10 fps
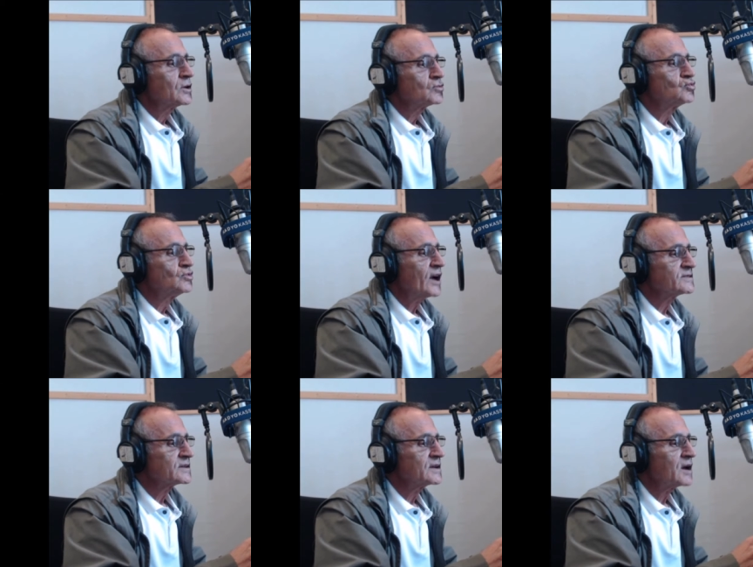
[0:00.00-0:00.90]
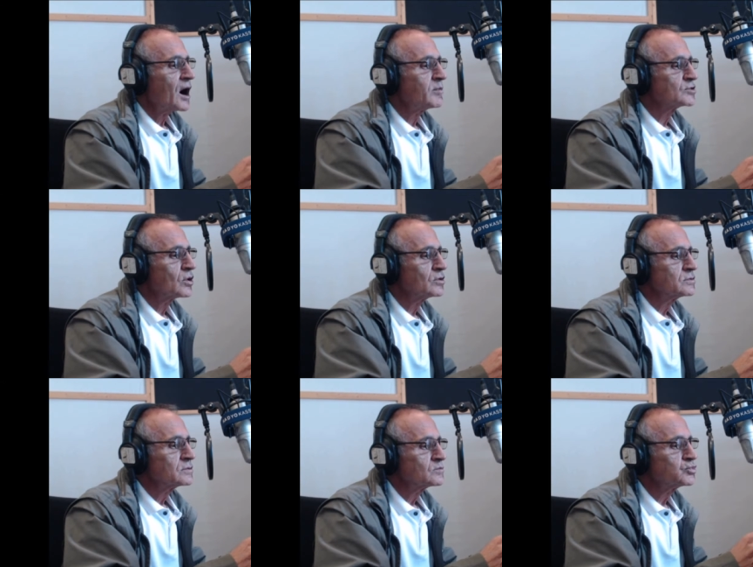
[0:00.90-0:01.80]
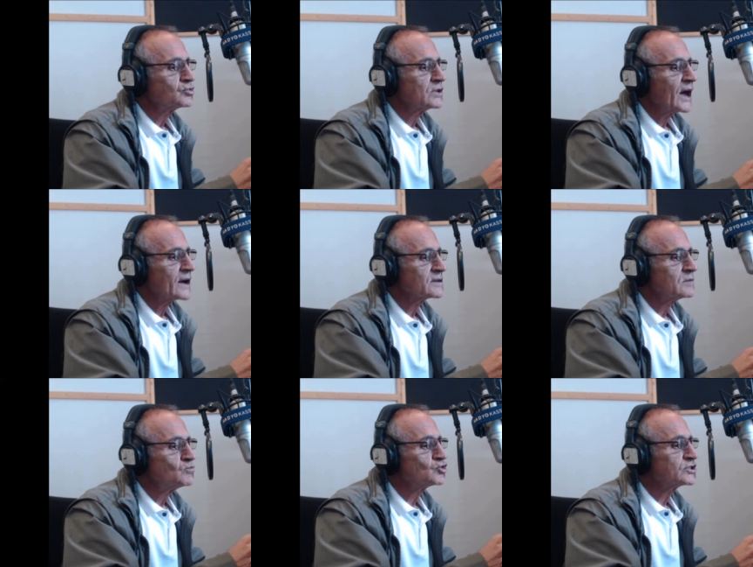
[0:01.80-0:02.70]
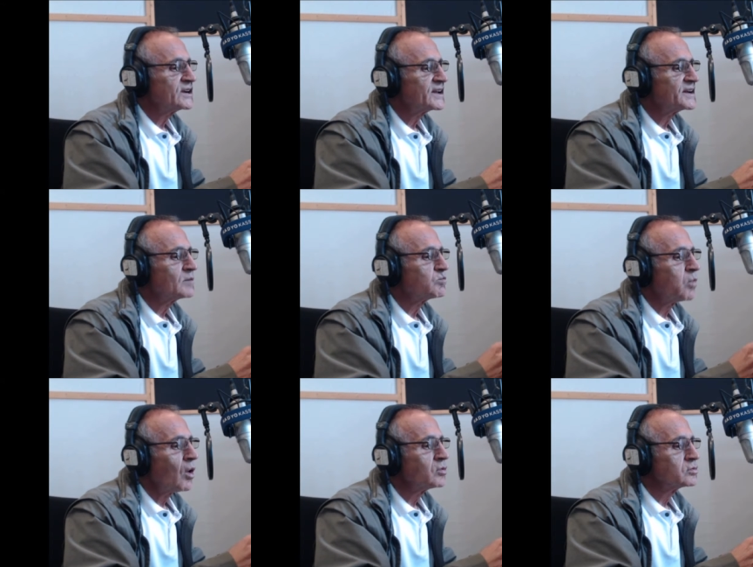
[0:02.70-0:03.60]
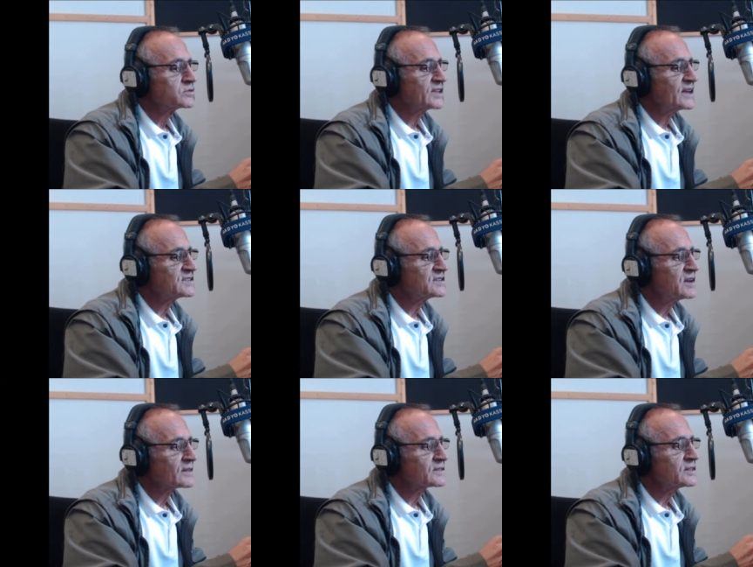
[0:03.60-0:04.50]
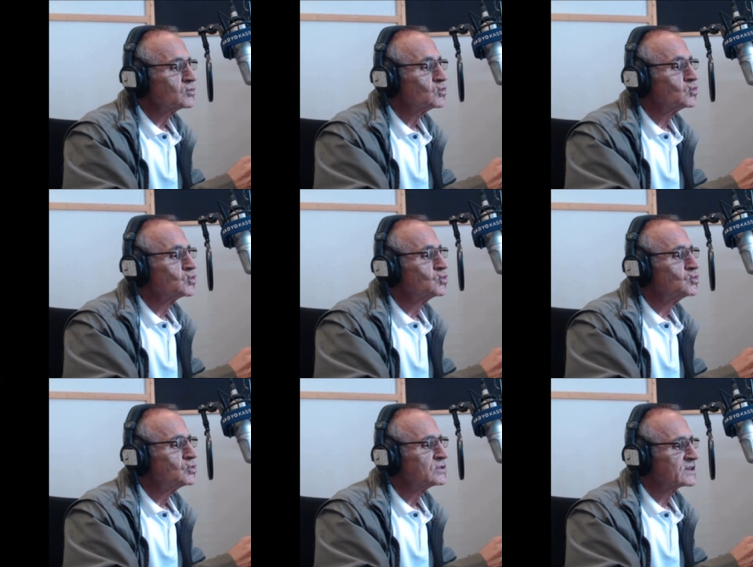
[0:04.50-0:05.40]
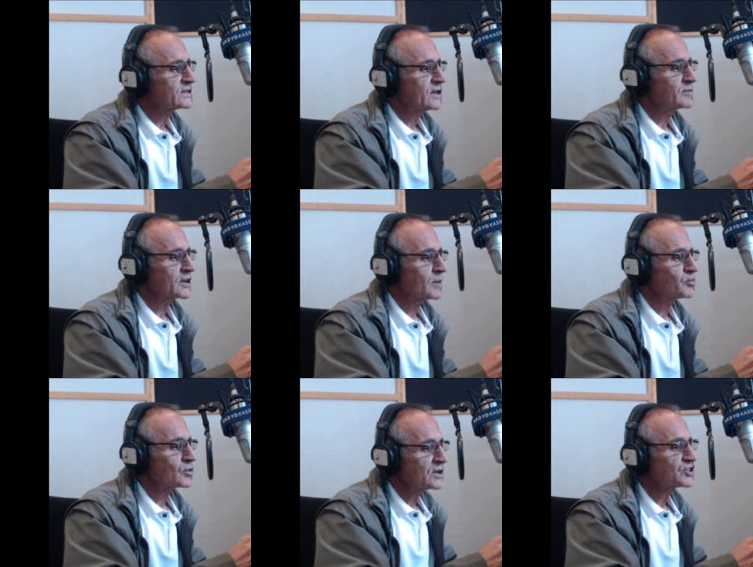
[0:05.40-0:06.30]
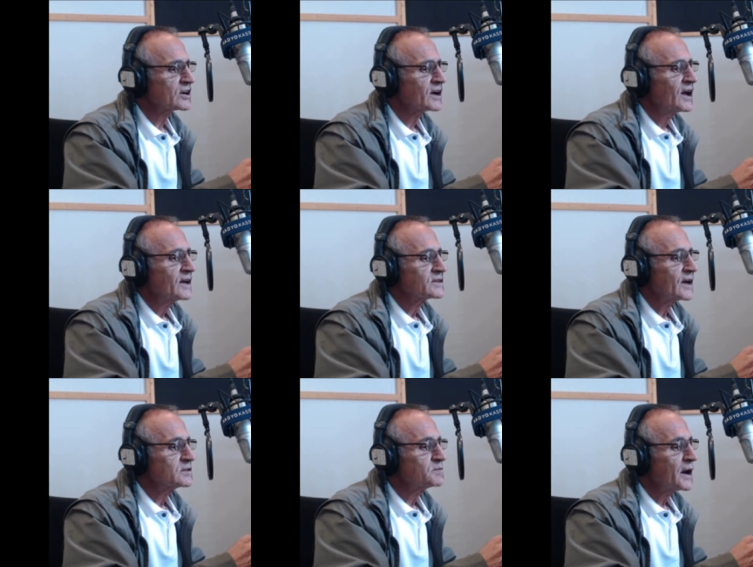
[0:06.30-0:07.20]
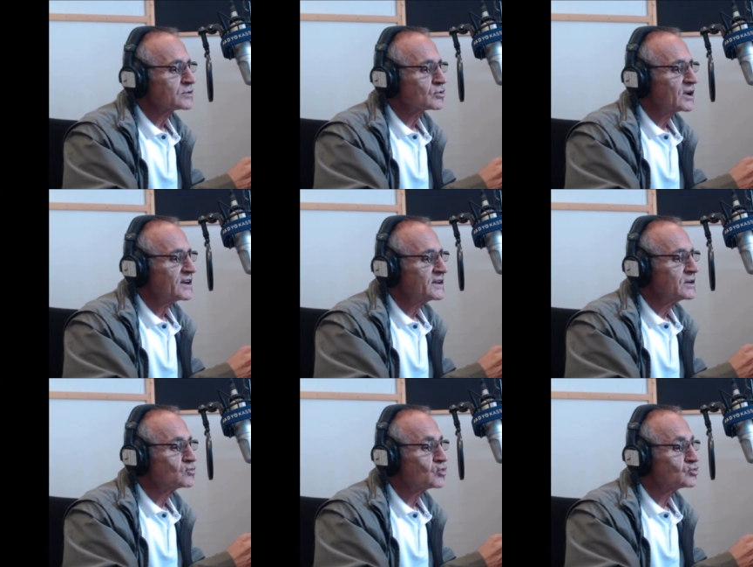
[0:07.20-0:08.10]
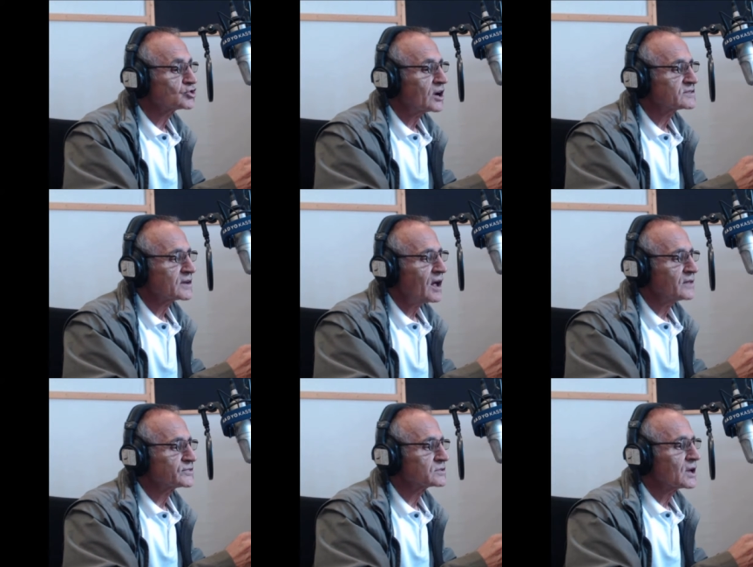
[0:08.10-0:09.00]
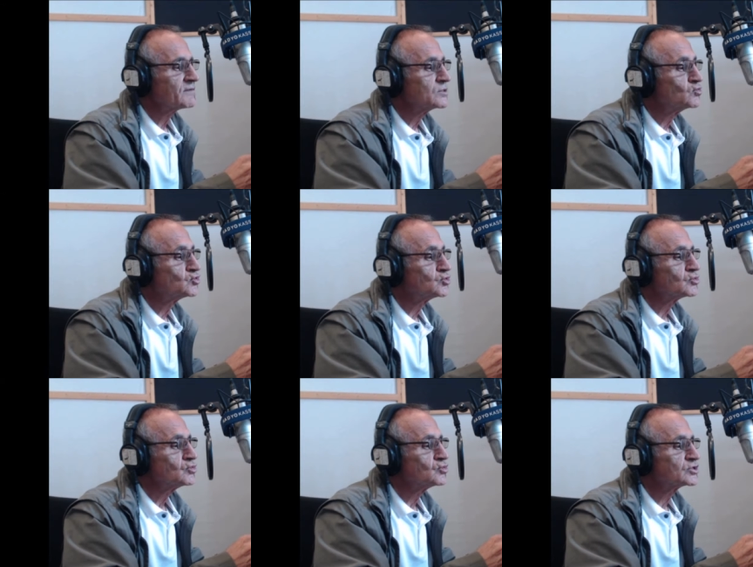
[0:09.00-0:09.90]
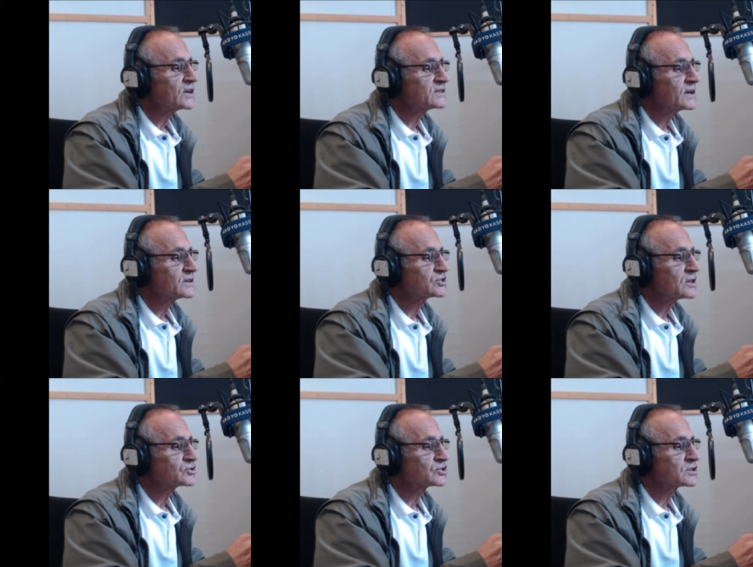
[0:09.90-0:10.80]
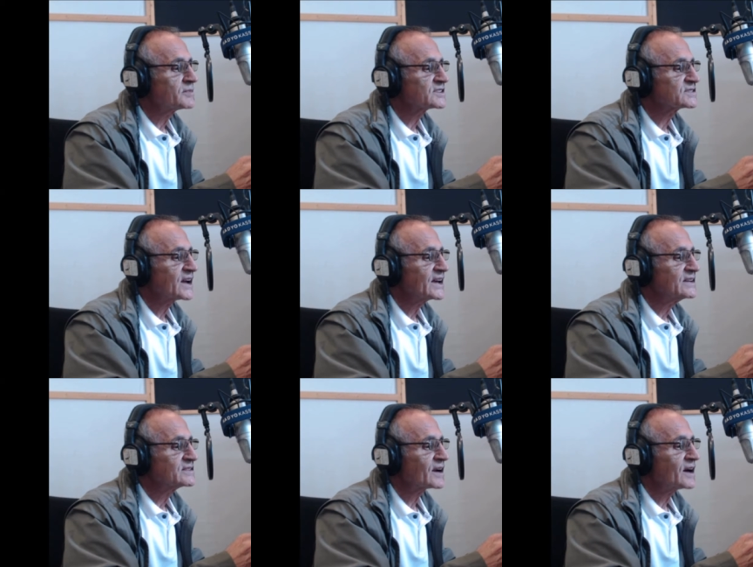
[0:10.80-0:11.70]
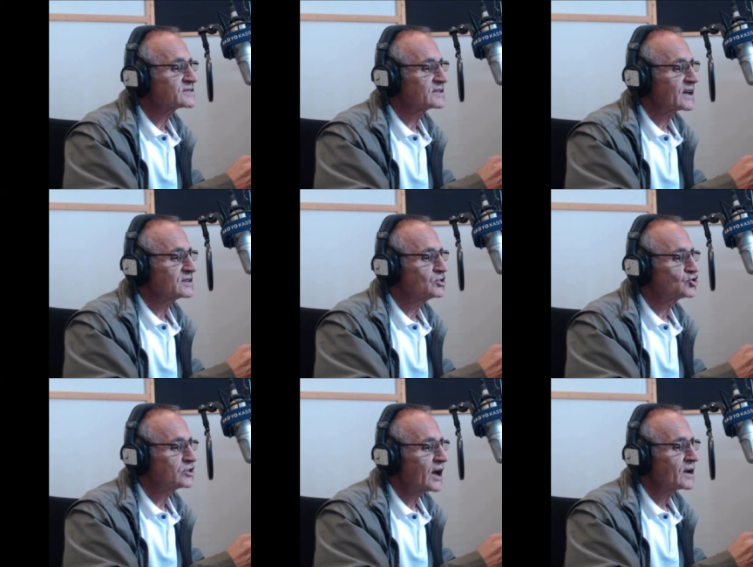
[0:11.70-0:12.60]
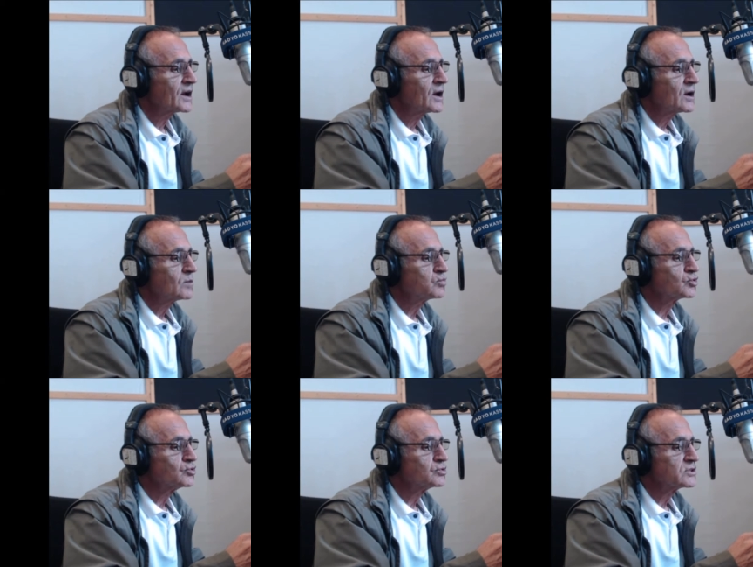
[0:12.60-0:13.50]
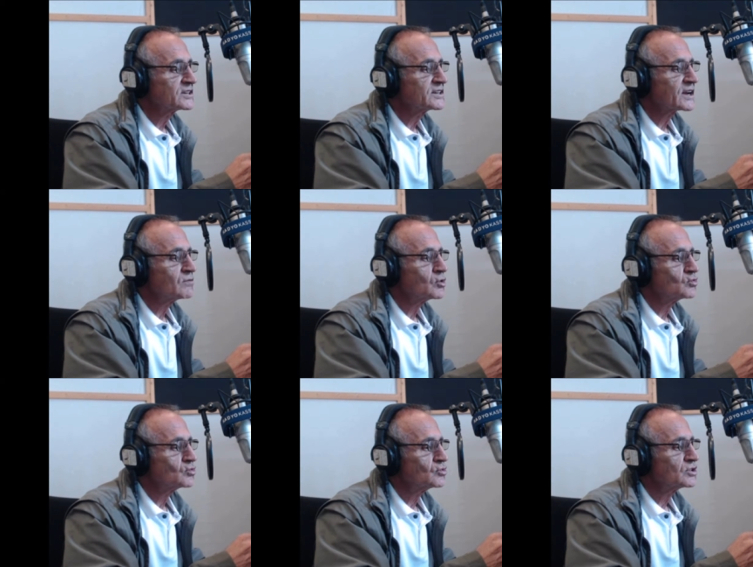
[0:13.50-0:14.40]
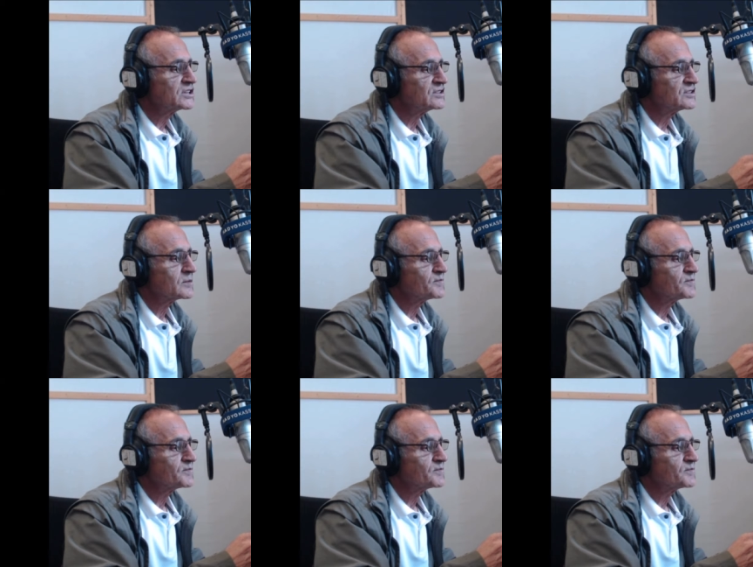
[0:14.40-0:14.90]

Dünya tekeli Amazon bugünlerde müşterilerine bol tenzilatlı ürün reklamları yapıyor. Ancak kendi personelini kötü şartlar altında ve düşük ücretle çalıştırmasına itiraz eden işçiler bugün grev önlüğünü giydi.